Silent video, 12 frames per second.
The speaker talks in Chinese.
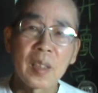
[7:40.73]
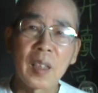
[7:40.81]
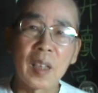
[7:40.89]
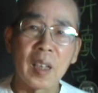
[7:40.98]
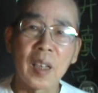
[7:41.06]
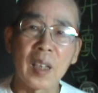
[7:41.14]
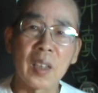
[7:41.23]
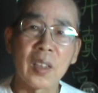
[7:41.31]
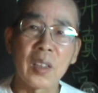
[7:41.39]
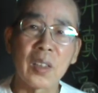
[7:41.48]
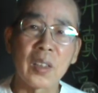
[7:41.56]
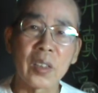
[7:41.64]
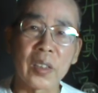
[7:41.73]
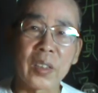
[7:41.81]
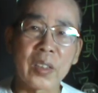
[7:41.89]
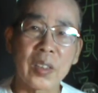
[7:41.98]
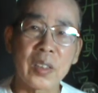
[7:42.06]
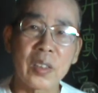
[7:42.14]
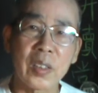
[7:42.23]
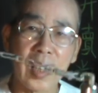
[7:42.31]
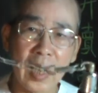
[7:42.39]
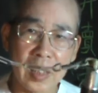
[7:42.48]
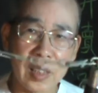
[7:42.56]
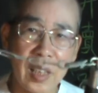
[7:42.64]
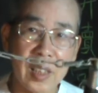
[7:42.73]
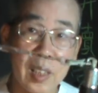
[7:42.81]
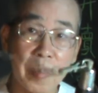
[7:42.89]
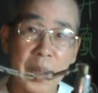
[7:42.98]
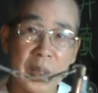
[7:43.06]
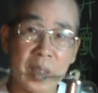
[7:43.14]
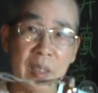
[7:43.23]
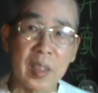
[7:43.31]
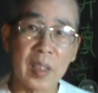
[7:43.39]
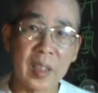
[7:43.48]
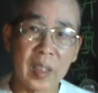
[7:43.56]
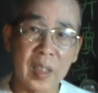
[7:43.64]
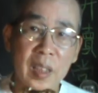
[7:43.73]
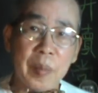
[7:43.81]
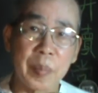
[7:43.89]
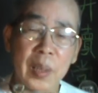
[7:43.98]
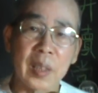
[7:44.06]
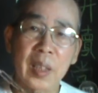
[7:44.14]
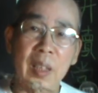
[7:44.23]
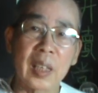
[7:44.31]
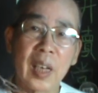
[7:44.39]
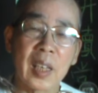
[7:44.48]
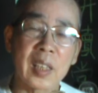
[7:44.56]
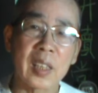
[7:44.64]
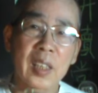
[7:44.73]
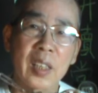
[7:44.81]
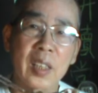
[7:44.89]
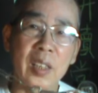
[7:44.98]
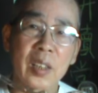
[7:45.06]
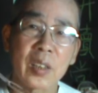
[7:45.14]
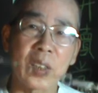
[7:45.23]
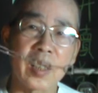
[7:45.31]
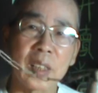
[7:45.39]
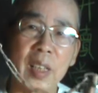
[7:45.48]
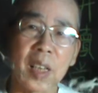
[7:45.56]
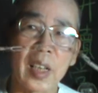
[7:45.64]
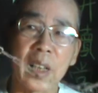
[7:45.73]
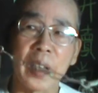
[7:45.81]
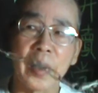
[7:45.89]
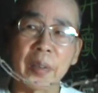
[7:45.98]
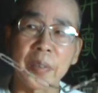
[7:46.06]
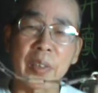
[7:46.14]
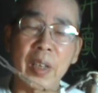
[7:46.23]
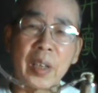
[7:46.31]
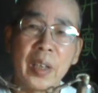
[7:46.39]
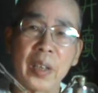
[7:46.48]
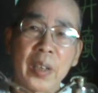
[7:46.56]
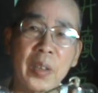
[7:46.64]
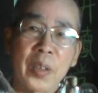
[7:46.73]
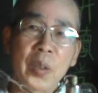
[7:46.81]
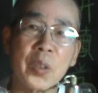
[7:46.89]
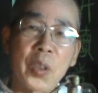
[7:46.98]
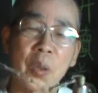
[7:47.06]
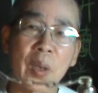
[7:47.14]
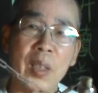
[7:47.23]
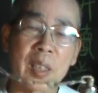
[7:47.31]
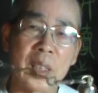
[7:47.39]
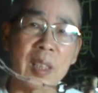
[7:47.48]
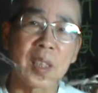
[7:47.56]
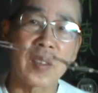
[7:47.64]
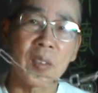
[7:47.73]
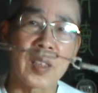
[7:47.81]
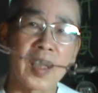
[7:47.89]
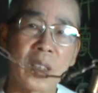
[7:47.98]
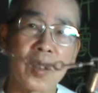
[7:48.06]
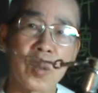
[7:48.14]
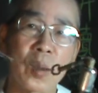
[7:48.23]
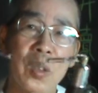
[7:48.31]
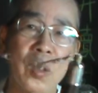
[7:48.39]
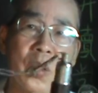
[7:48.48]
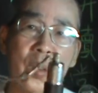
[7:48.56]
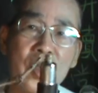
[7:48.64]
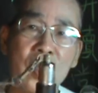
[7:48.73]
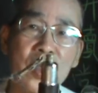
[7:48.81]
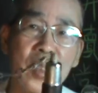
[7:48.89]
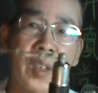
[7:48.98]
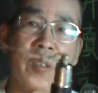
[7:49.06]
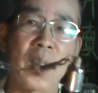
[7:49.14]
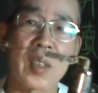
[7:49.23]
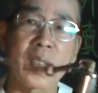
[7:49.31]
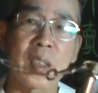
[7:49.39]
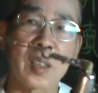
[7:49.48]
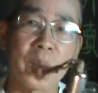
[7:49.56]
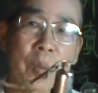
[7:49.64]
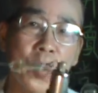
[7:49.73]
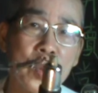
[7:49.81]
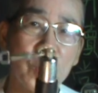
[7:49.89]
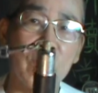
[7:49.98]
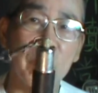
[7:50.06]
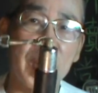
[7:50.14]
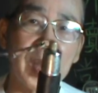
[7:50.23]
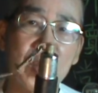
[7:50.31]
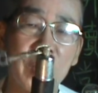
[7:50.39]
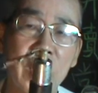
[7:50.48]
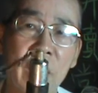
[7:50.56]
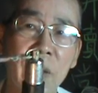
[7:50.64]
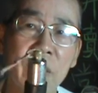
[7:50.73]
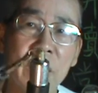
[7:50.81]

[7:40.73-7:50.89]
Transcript: 啊，它是在日本，日本的大概是在在琉球啊这些地方的一种一种一种地方性的武术里面用到。